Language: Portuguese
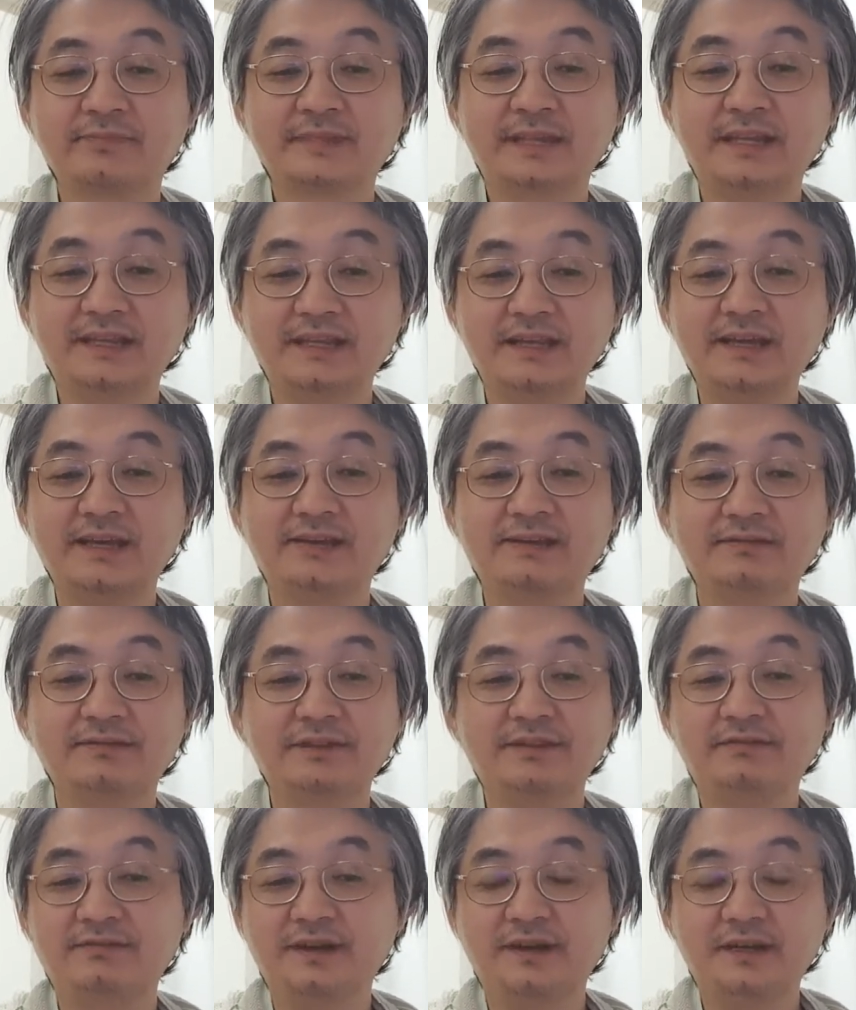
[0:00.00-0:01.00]
Entenderam?
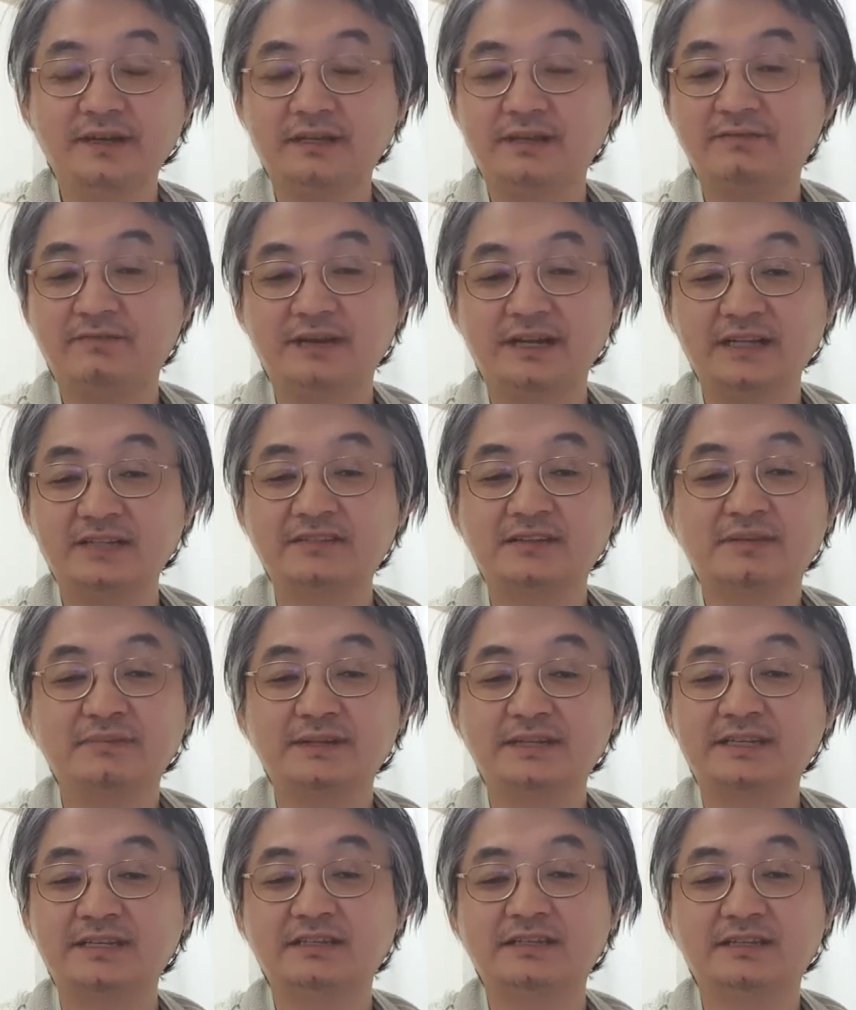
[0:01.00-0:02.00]
Tem várias, tem várias
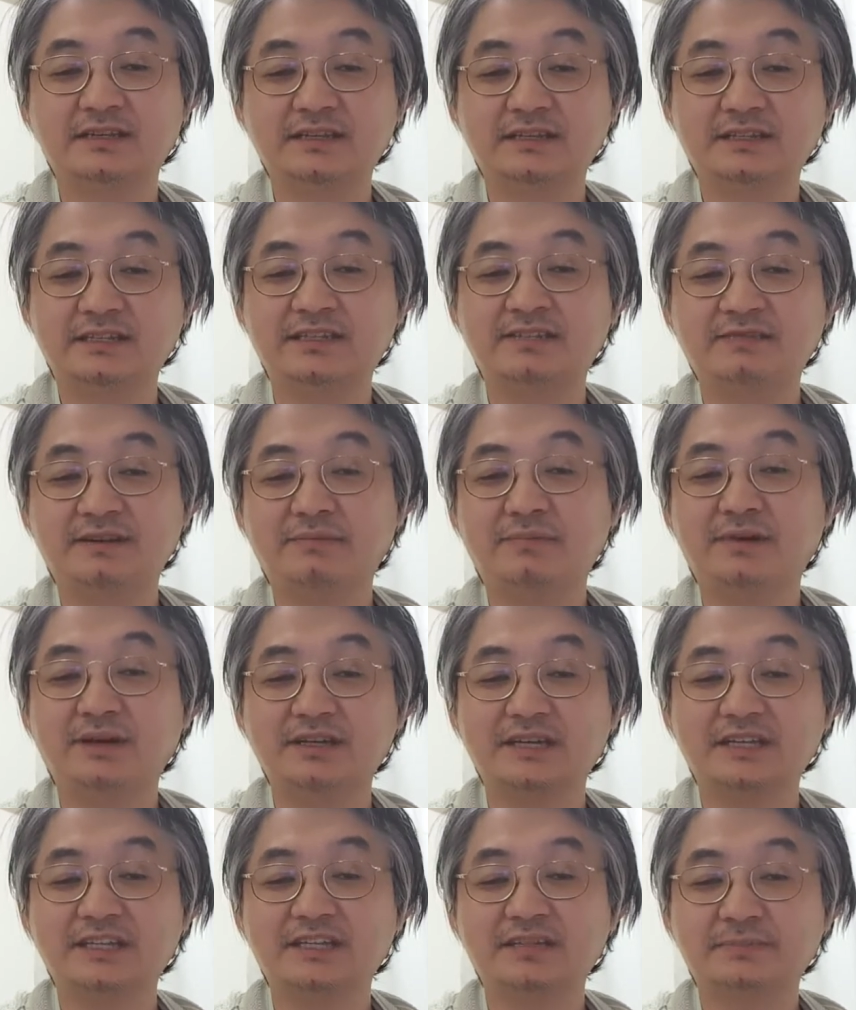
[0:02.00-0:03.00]
formas que
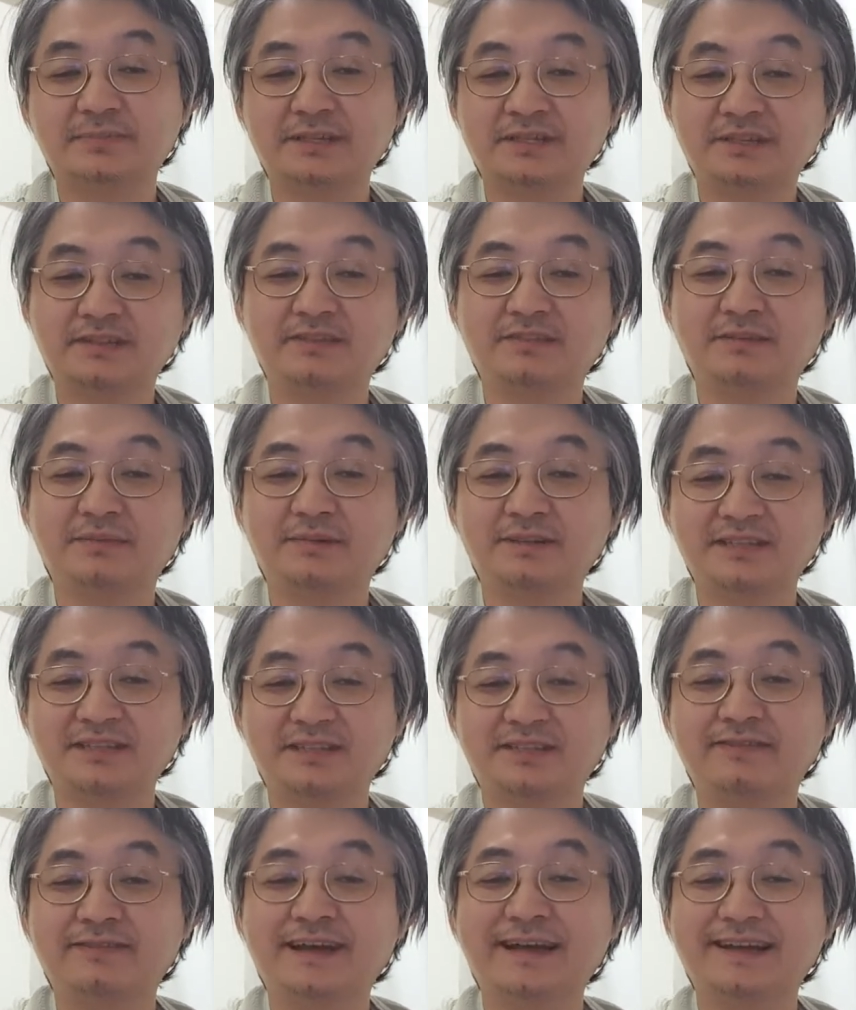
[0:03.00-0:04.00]
essas pessoas
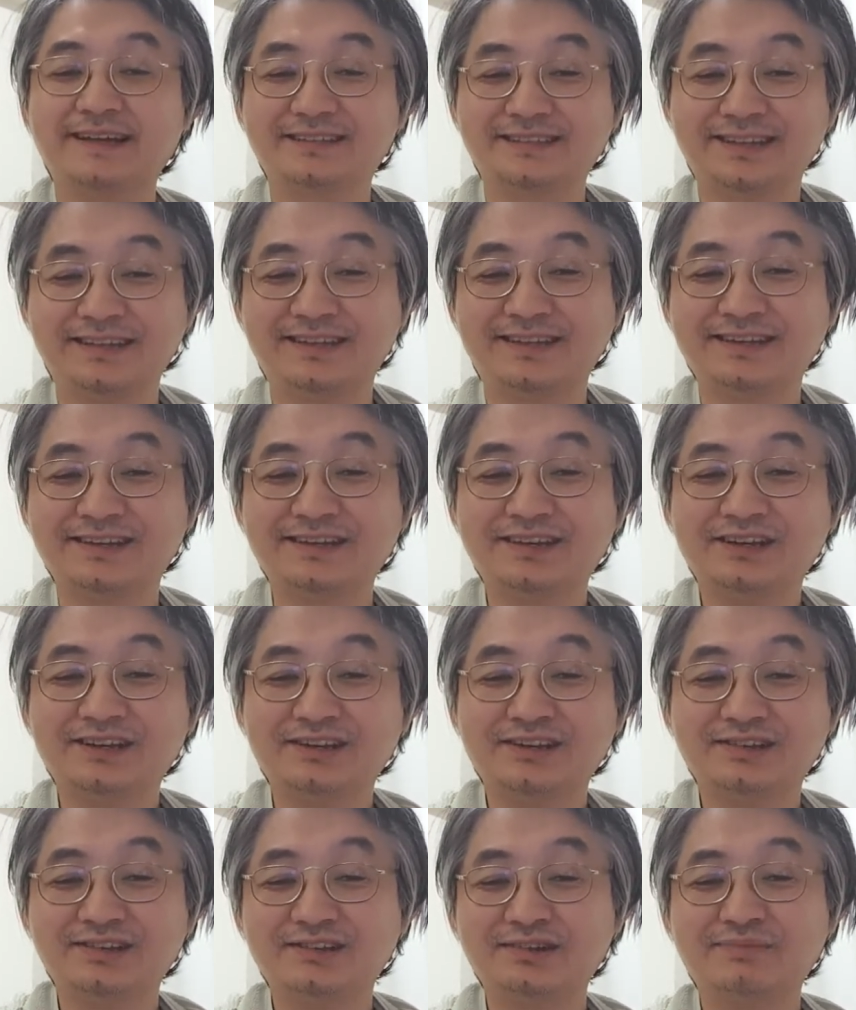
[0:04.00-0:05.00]
famosas fazem
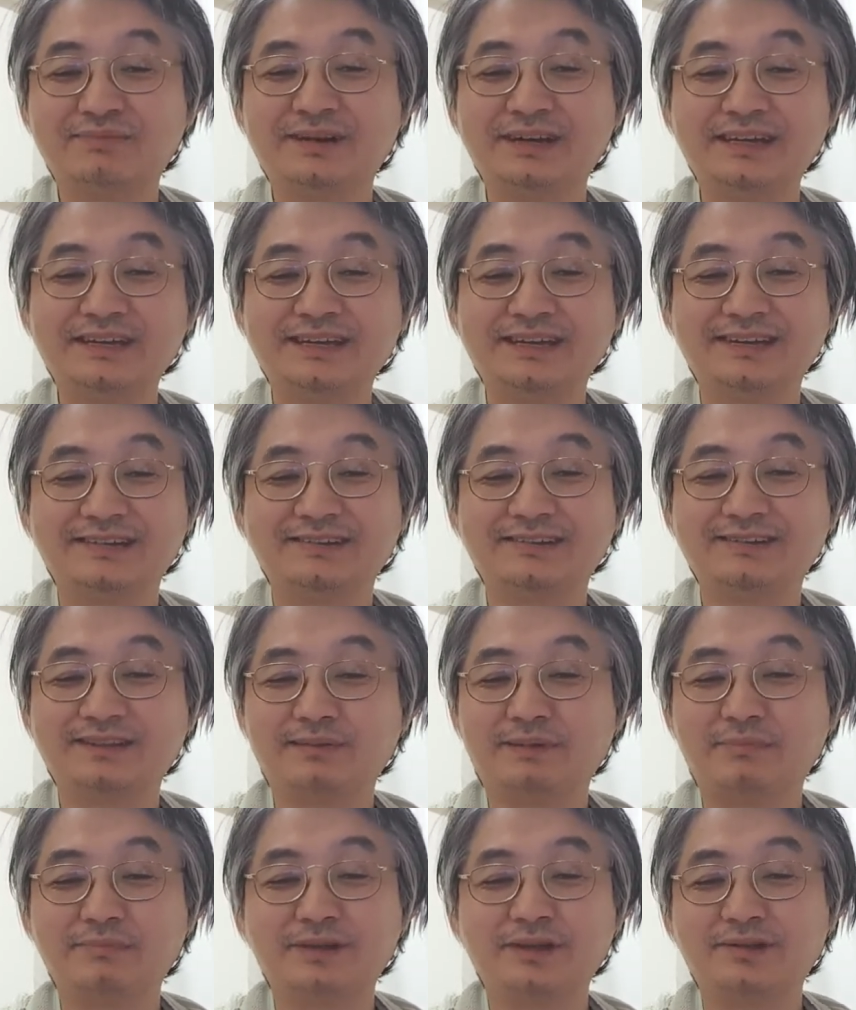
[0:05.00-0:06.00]
no banheiro.
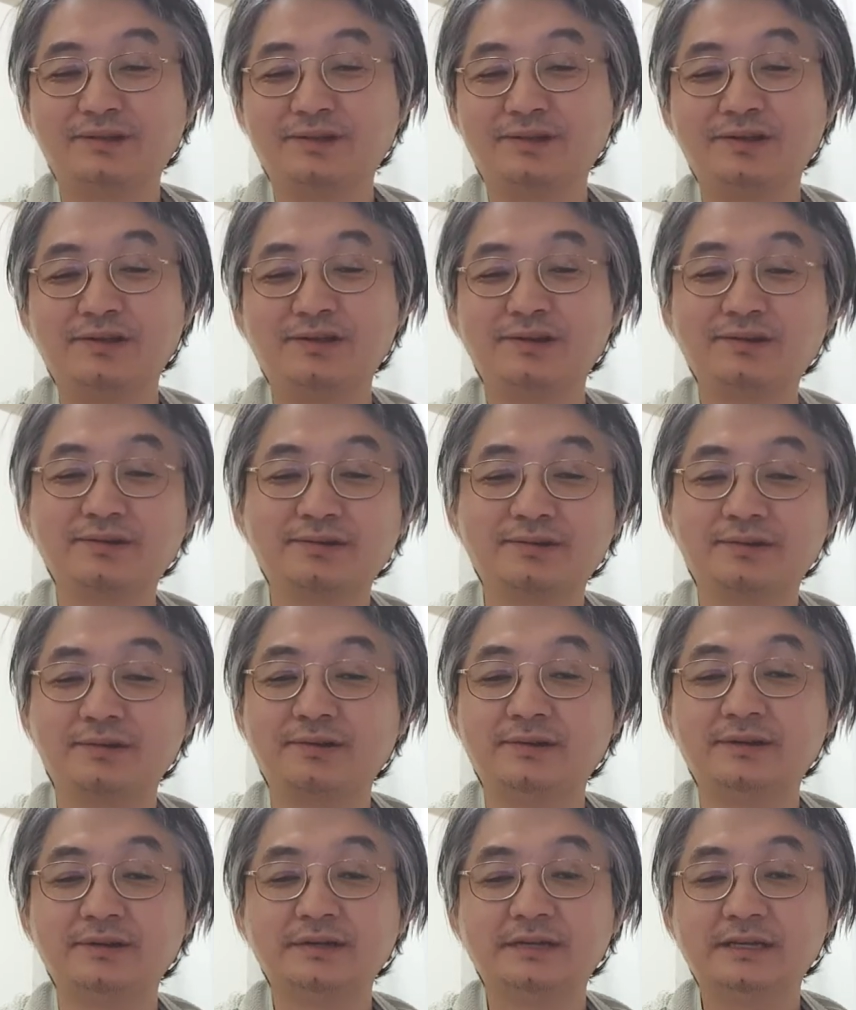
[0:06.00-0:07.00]
Toma banho
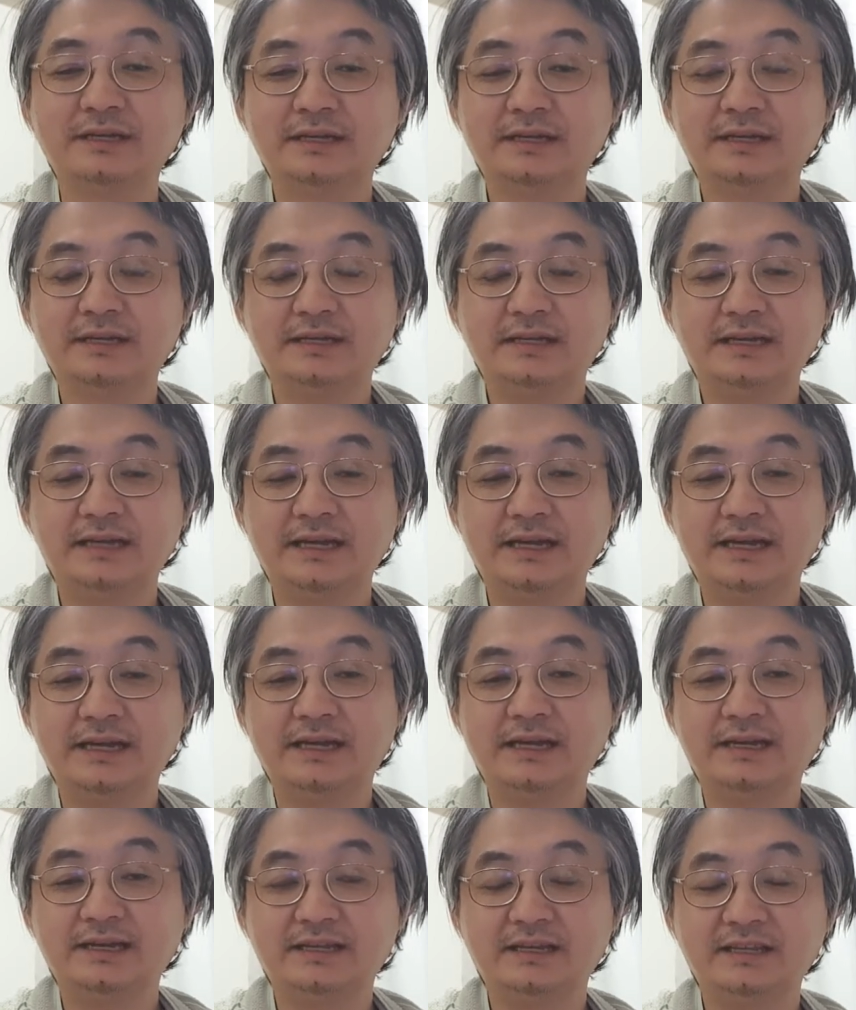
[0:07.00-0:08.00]
longo,
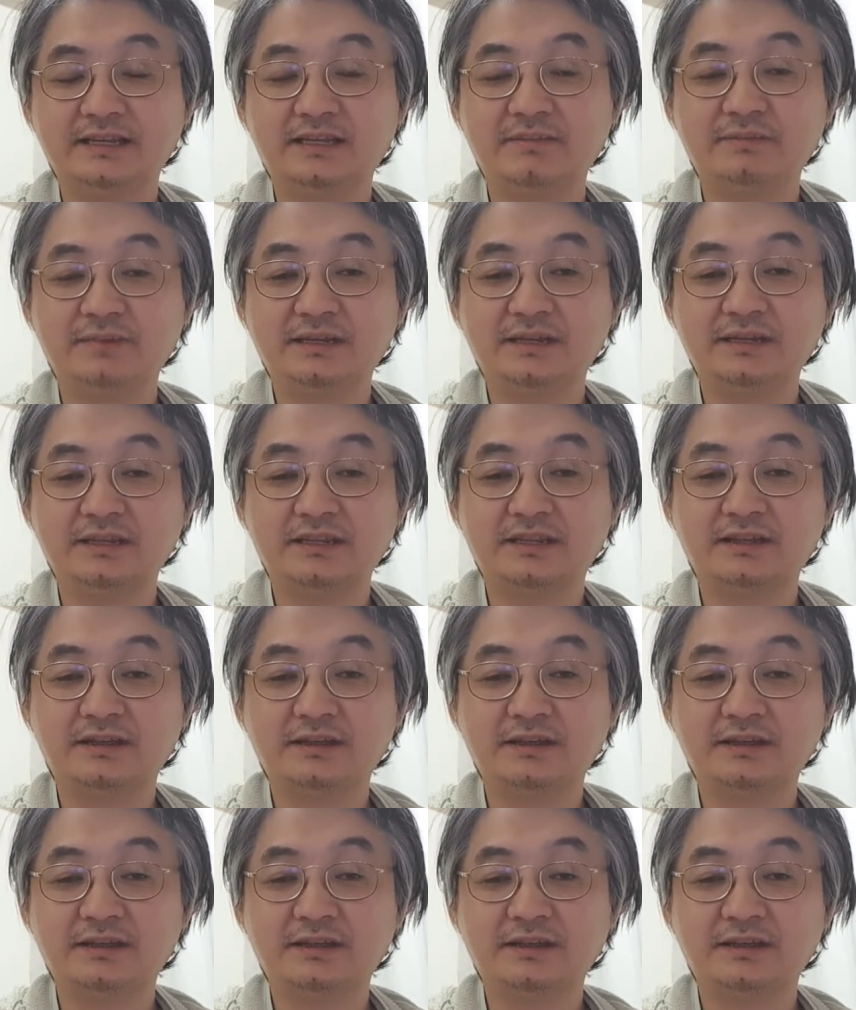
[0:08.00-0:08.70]
é, tem, tem,